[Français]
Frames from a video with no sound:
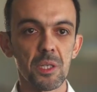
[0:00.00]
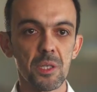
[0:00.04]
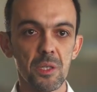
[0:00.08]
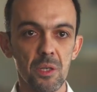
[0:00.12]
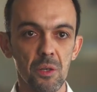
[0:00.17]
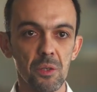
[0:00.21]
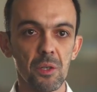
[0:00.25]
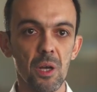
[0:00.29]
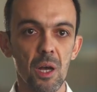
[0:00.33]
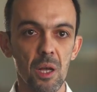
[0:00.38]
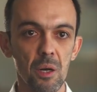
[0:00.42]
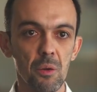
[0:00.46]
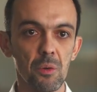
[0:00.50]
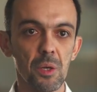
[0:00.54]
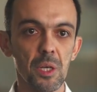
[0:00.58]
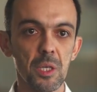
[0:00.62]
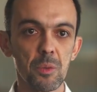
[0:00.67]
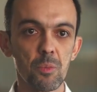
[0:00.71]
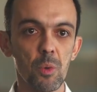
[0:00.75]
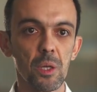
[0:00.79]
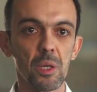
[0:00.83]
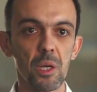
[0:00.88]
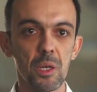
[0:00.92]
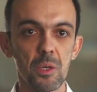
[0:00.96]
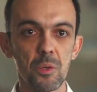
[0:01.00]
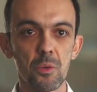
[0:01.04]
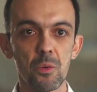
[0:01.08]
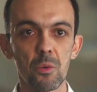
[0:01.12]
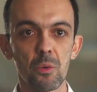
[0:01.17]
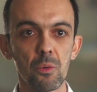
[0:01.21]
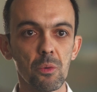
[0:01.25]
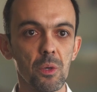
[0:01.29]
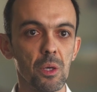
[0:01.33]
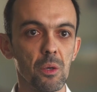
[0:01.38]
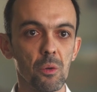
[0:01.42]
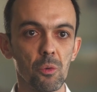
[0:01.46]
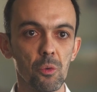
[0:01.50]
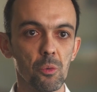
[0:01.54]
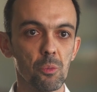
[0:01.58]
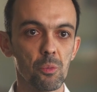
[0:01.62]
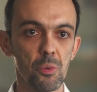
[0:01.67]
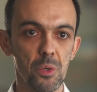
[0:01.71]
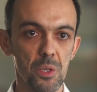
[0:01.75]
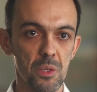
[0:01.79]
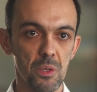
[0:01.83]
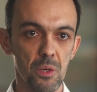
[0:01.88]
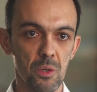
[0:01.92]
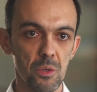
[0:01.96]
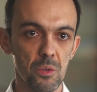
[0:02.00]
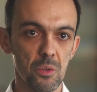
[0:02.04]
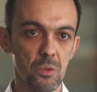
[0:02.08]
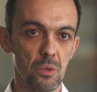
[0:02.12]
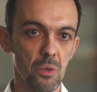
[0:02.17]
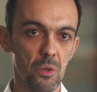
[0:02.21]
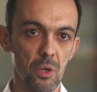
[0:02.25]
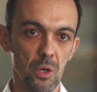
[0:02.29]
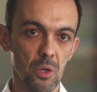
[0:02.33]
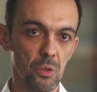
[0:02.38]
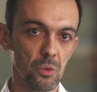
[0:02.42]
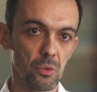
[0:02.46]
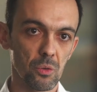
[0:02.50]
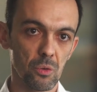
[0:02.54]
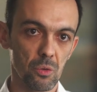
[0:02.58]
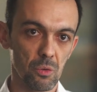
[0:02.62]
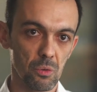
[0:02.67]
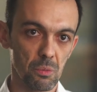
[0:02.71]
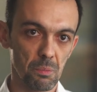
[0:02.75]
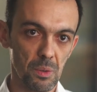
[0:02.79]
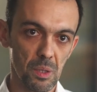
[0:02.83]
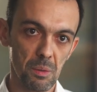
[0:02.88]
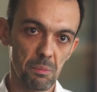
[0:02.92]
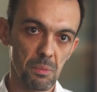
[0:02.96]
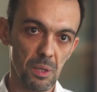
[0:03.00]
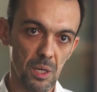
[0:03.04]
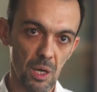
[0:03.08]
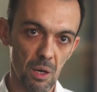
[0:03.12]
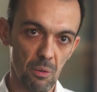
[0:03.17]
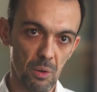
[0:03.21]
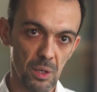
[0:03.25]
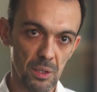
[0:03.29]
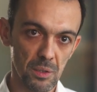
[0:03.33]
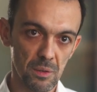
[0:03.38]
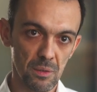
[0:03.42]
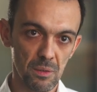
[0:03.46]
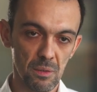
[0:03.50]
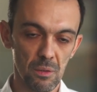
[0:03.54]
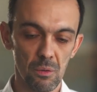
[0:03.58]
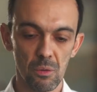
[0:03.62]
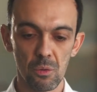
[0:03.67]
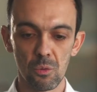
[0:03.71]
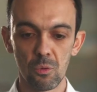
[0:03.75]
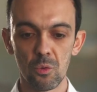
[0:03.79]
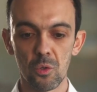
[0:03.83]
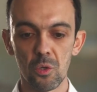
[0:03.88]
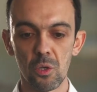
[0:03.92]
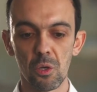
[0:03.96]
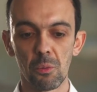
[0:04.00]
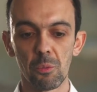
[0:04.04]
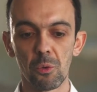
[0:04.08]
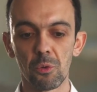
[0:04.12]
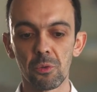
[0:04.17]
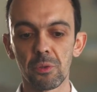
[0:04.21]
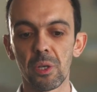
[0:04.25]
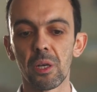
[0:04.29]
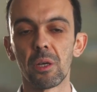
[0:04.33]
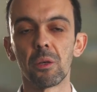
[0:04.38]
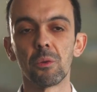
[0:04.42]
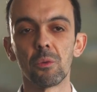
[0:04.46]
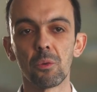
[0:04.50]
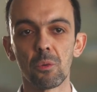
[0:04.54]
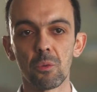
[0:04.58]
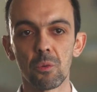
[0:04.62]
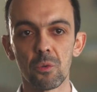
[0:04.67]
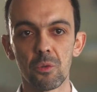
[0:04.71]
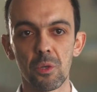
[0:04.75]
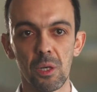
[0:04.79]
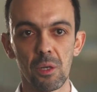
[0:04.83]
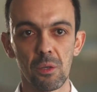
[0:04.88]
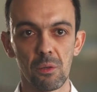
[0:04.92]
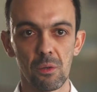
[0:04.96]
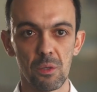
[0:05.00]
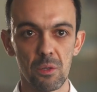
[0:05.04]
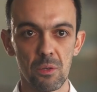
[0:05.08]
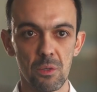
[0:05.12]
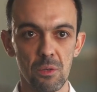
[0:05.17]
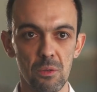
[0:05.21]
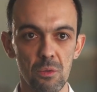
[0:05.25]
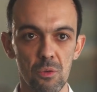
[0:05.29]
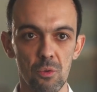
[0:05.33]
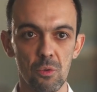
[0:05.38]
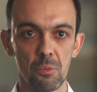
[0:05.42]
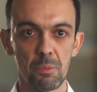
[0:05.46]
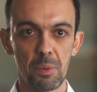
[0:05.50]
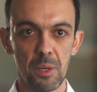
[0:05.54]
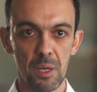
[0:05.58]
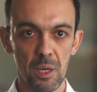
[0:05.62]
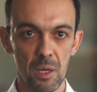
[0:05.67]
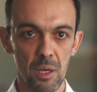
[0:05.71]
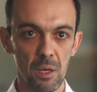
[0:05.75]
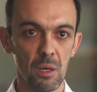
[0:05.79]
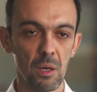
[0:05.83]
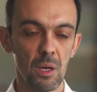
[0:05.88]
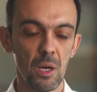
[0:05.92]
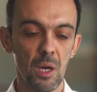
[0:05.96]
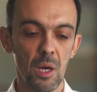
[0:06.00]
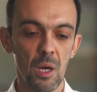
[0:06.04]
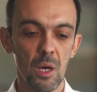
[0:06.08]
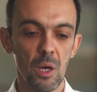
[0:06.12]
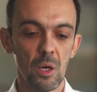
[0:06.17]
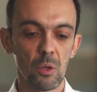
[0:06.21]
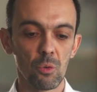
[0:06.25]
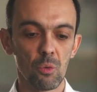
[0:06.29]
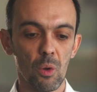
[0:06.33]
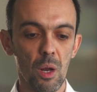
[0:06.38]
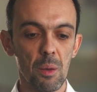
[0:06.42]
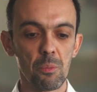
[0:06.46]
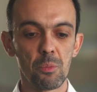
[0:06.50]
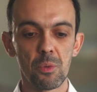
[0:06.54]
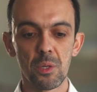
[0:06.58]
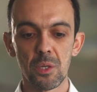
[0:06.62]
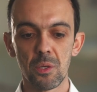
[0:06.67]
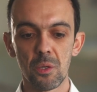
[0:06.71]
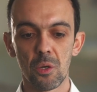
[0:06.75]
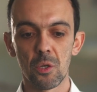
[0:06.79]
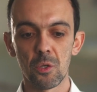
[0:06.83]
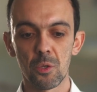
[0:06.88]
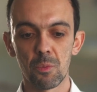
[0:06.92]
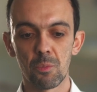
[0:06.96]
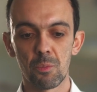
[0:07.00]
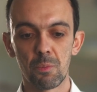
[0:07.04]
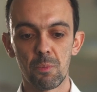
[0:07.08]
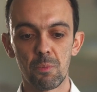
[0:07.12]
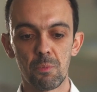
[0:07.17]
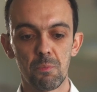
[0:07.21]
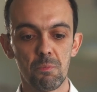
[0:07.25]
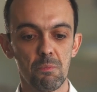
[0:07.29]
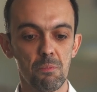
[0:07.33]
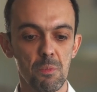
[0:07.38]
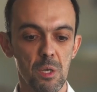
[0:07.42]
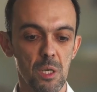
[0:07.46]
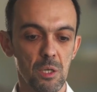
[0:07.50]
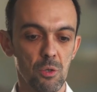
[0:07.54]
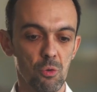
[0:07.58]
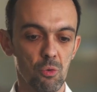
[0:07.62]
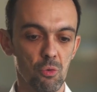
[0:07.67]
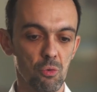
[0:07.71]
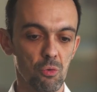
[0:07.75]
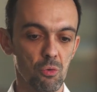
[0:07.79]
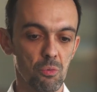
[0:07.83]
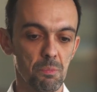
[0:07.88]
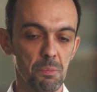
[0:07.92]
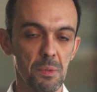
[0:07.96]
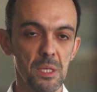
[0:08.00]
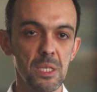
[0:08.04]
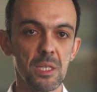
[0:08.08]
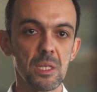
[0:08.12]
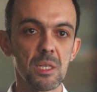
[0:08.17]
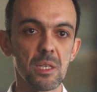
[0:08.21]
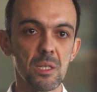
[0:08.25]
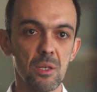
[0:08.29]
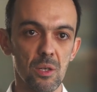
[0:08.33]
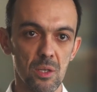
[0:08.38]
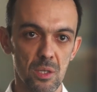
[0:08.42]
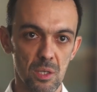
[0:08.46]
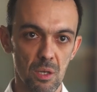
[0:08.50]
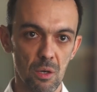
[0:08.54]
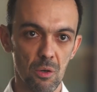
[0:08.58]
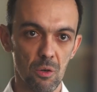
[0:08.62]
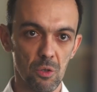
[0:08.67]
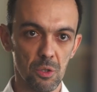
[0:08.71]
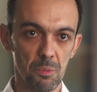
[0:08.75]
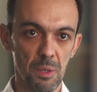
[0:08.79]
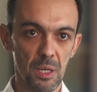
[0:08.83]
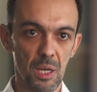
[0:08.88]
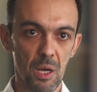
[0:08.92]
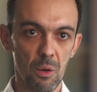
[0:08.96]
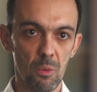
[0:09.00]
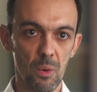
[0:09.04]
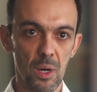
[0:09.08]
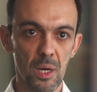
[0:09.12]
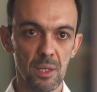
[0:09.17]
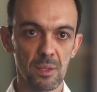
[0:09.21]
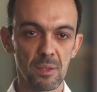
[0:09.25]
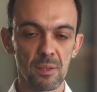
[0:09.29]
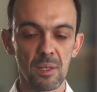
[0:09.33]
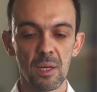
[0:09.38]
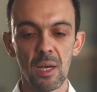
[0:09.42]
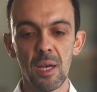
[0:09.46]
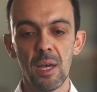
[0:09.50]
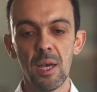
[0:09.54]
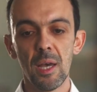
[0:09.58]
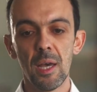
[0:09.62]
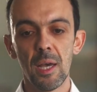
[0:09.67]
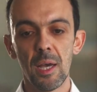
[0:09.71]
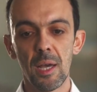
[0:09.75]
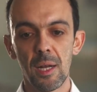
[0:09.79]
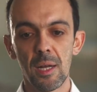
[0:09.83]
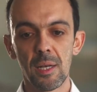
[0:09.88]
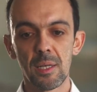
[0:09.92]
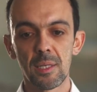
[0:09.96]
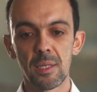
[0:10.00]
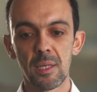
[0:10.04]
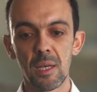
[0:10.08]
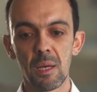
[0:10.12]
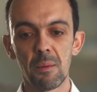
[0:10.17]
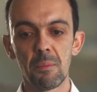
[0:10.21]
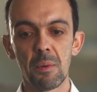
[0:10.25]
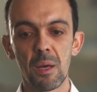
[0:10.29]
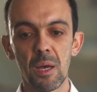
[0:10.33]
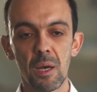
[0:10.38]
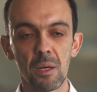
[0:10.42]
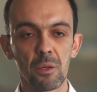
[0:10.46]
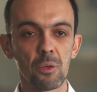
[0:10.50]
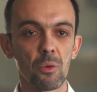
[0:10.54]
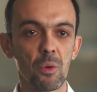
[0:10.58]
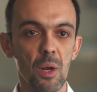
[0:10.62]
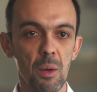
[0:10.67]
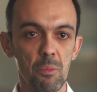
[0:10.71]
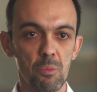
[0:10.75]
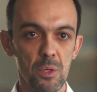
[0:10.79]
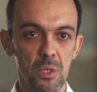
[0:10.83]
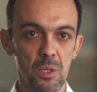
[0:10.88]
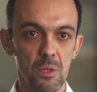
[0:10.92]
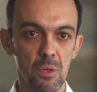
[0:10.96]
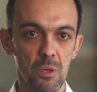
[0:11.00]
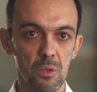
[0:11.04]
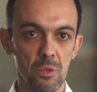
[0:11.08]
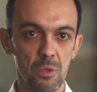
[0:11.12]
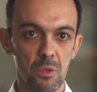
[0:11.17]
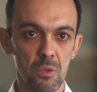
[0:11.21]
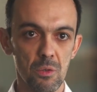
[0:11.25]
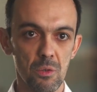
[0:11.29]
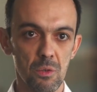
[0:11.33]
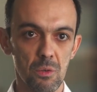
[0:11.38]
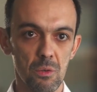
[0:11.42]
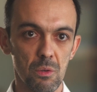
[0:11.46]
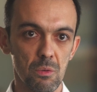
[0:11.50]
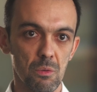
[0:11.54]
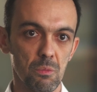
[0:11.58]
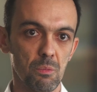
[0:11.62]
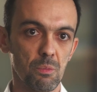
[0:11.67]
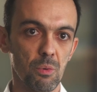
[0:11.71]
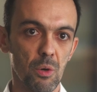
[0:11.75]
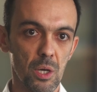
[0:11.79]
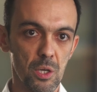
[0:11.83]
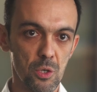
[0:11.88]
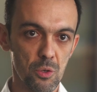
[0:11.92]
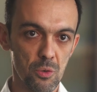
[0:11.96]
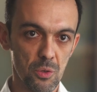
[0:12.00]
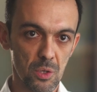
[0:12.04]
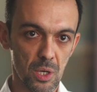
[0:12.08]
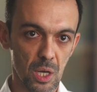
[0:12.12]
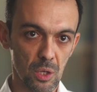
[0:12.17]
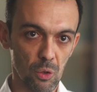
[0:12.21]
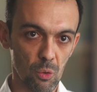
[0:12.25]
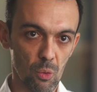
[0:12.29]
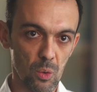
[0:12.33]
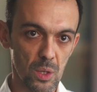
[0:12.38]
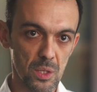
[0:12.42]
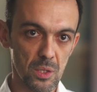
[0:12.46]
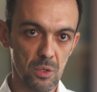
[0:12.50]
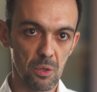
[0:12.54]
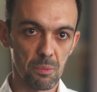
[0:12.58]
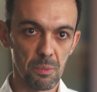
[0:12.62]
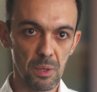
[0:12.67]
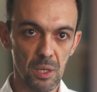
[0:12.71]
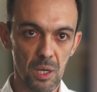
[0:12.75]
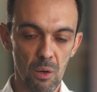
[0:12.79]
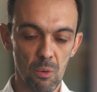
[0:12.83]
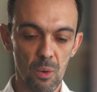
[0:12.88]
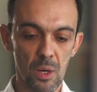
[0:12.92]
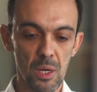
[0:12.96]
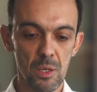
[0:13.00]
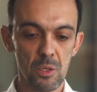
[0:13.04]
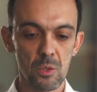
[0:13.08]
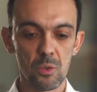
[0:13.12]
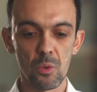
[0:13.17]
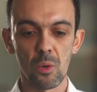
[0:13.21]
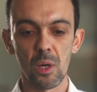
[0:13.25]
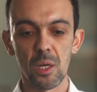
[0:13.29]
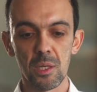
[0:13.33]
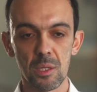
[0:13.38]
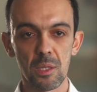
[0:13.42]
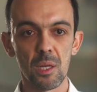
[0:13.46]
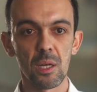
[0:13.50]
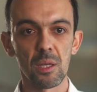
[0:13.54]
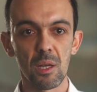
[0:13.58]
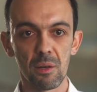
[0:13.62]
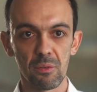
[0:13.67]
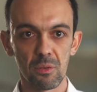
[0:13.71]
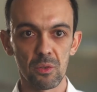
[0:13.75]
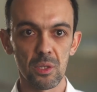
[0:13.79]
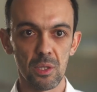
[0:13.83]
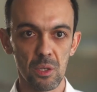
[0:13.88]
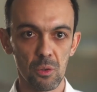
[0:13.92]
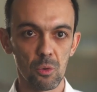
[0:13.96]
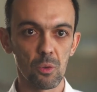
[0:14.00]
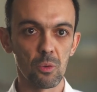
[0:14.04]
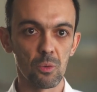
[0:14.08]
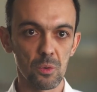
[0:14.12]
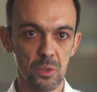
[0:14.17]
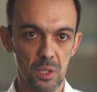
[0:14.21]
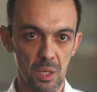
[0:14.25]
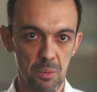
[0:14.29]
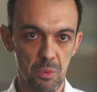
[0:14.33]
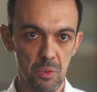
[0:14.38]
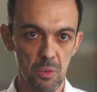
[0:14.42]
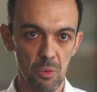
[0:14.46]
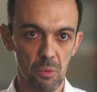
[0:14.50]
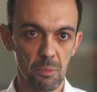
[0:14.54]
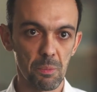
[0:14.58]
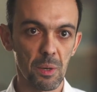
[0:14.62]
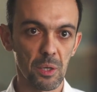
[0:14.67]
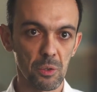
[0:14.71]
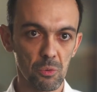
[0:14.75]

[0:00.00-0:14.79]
des centrales en exploitation qui ont une puissance de l'ordre de 1000 MW. Nous sommes en train de construire des EPR dont la puissance est de 1650 MW et les CMR dont la puissance peut aller jusqu'à 300 MW, sont un stade avancé de conception